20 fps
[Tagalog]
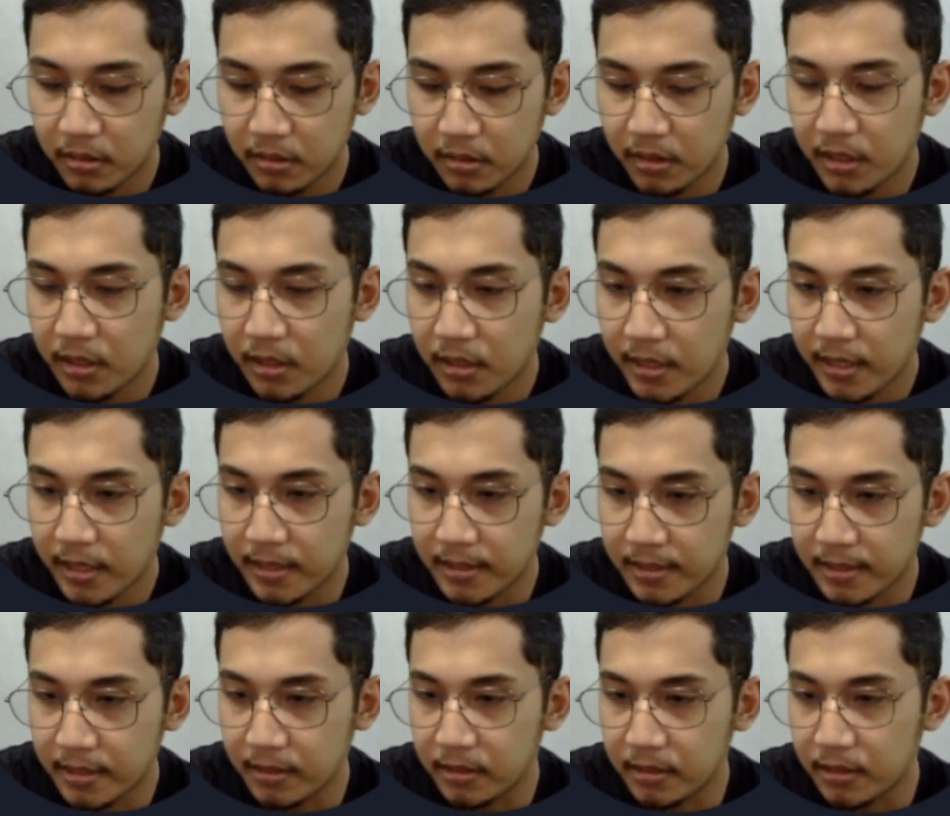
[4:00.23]

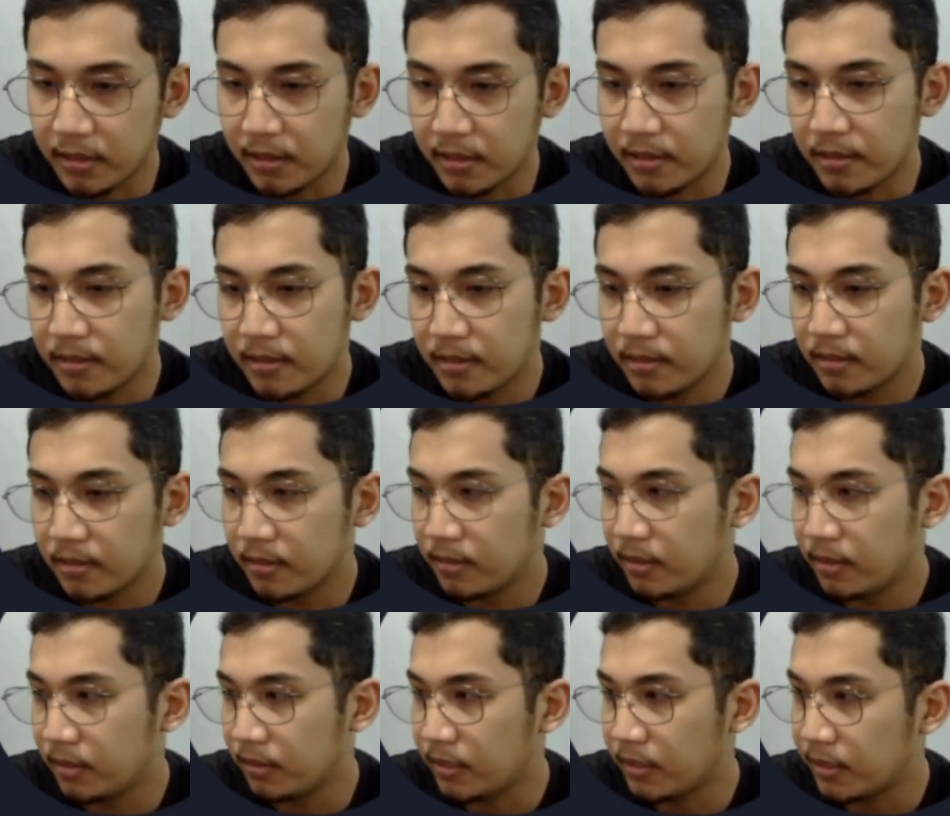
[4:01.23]
index.js.
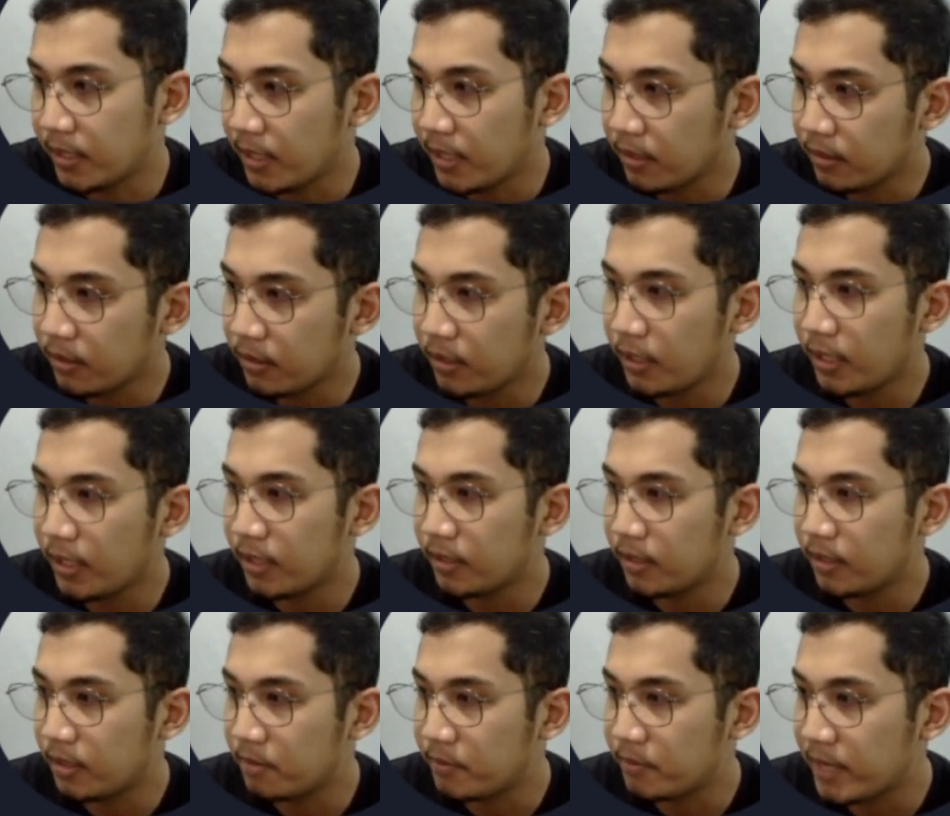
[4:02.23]
Then click enter and
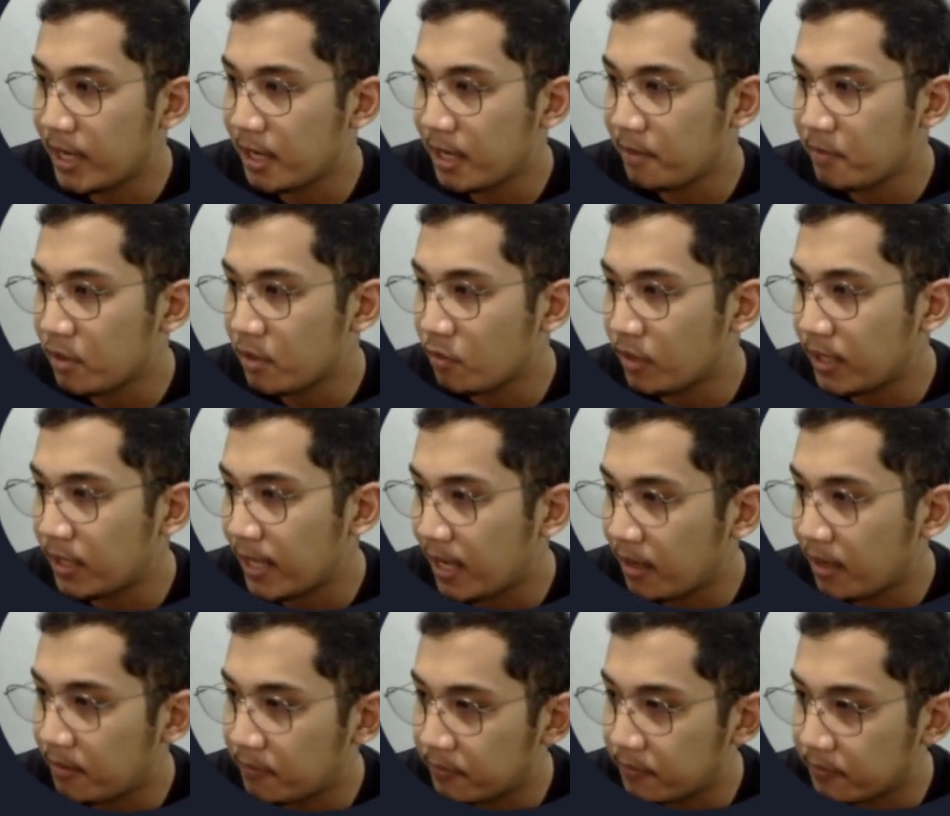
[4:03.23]
then bam, you will
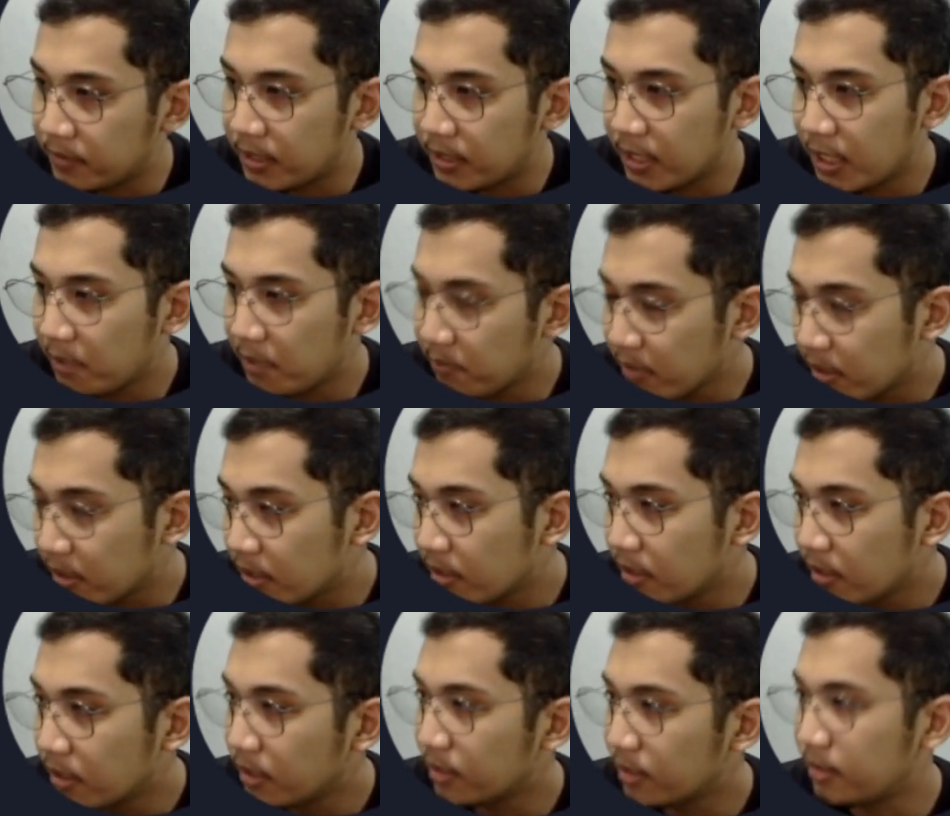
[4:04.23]
have the name,
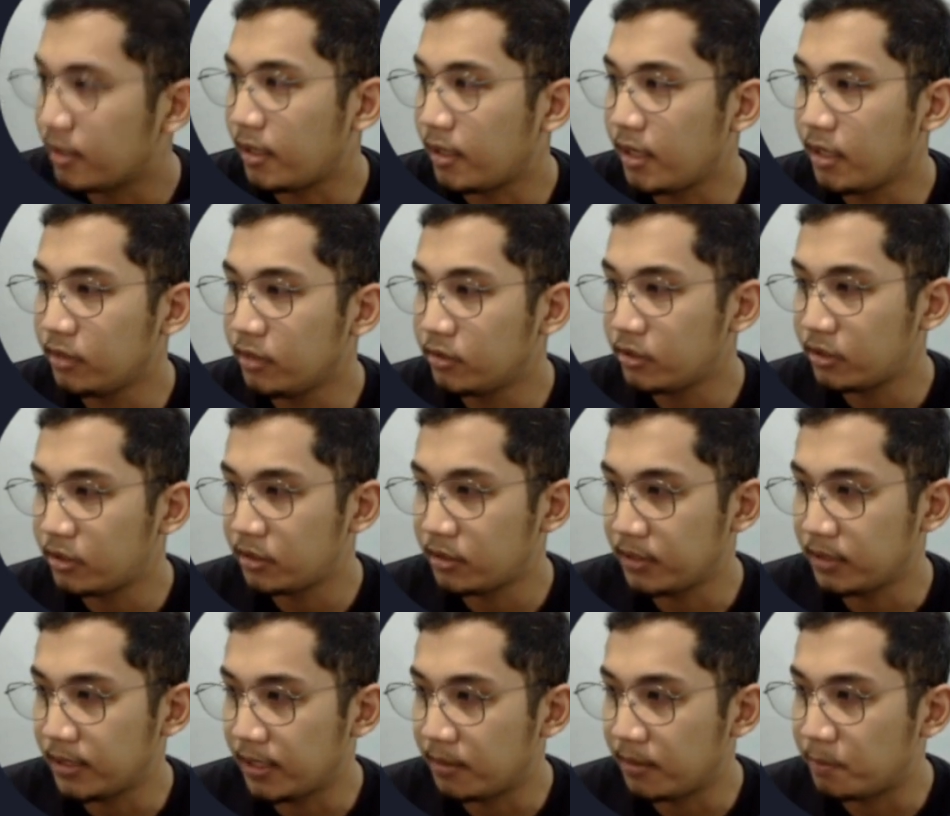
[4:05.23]
the
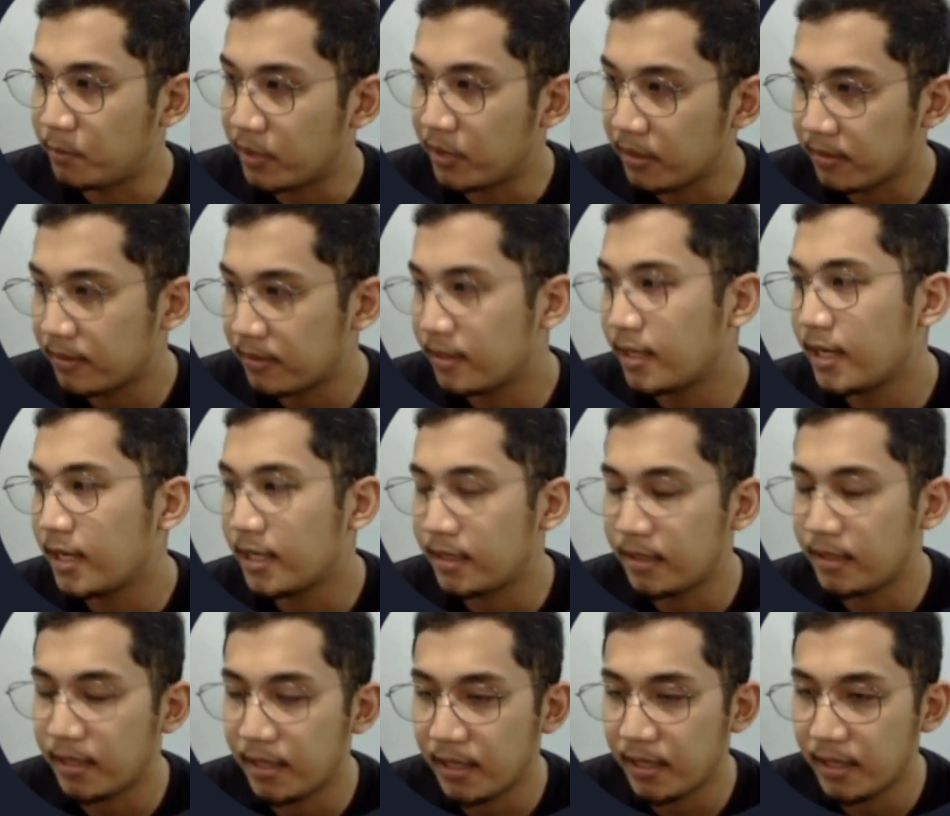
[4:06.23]
age, the birth
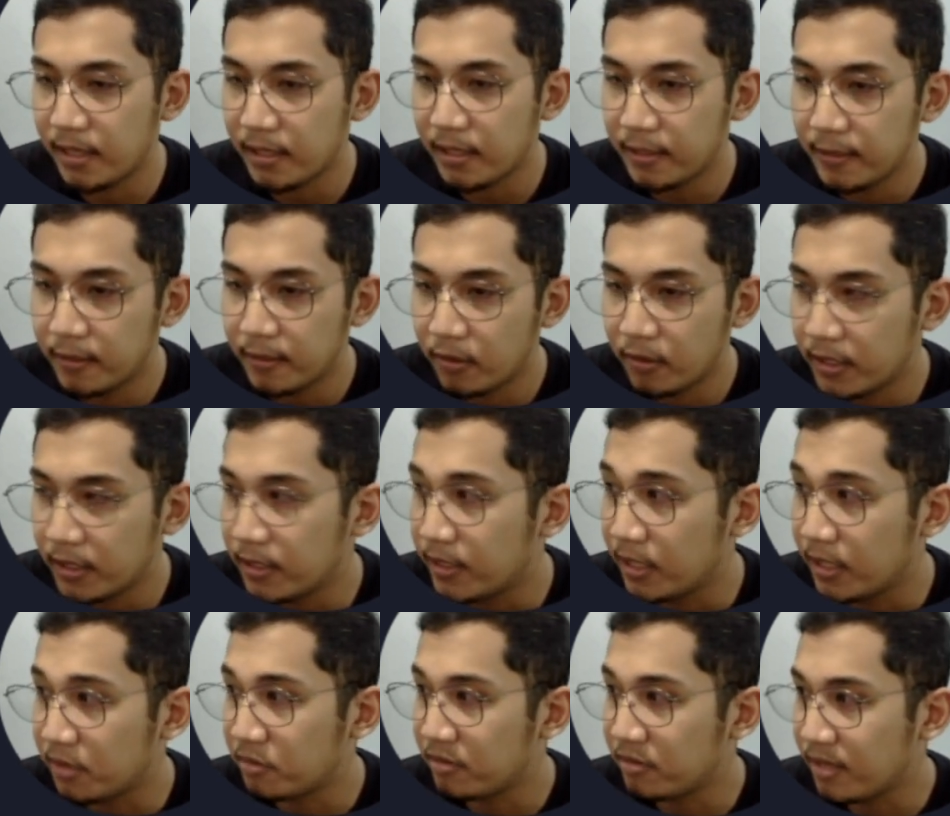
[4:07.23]
date, and or the
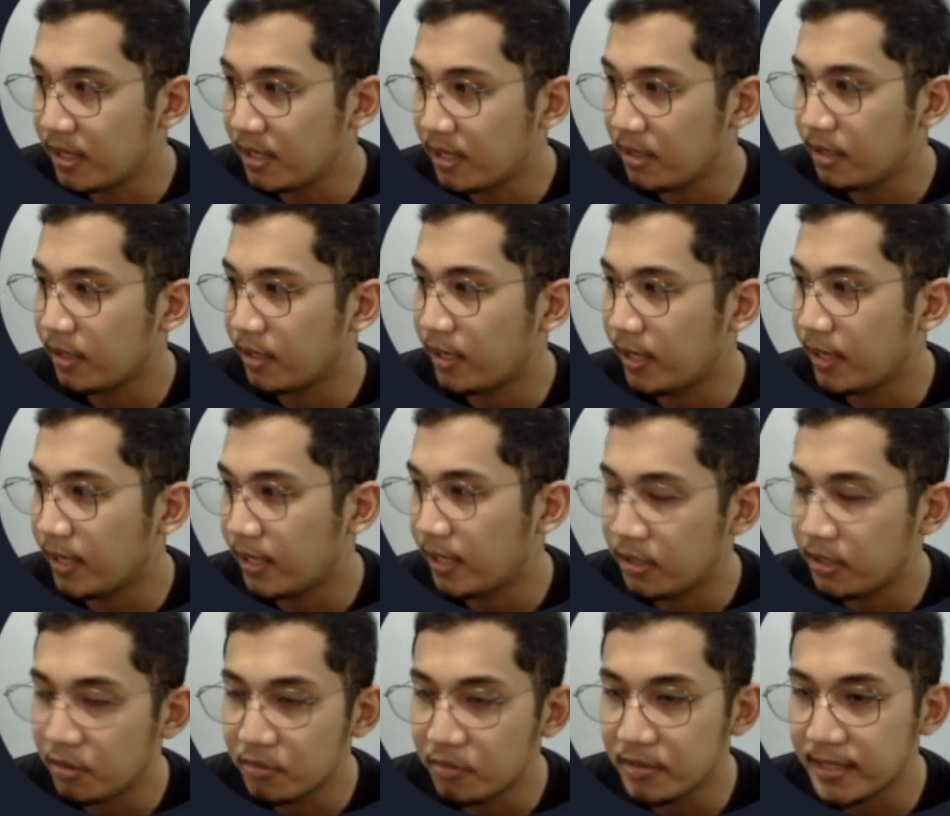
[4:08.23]
date to day,
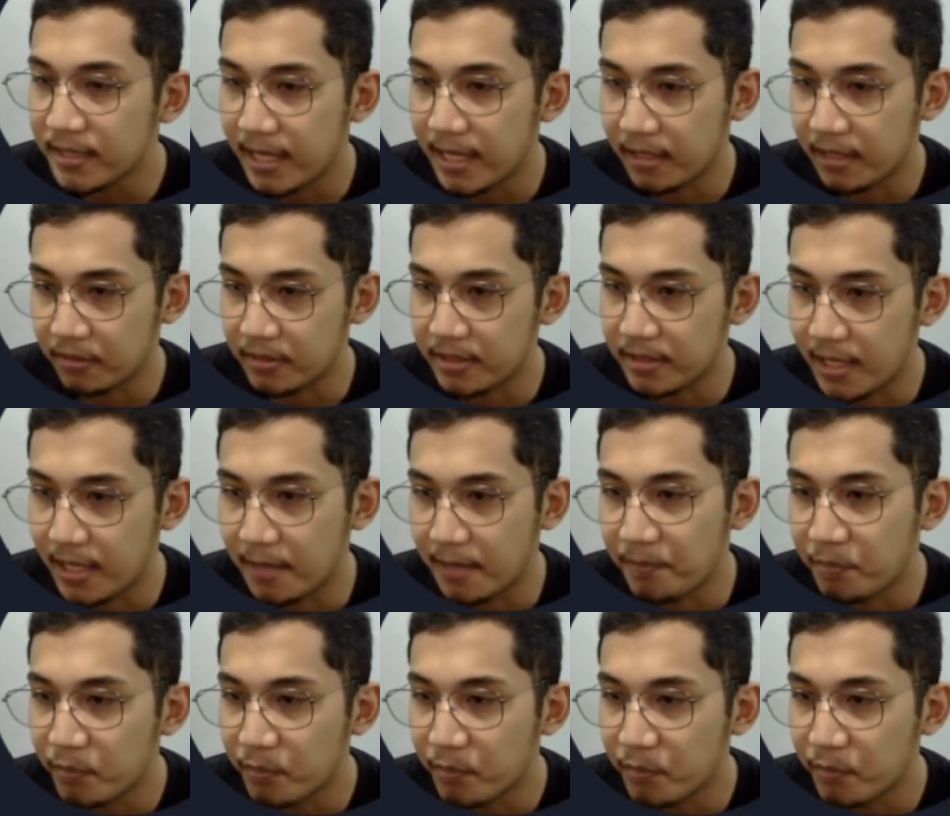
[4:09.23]
and yung status niya.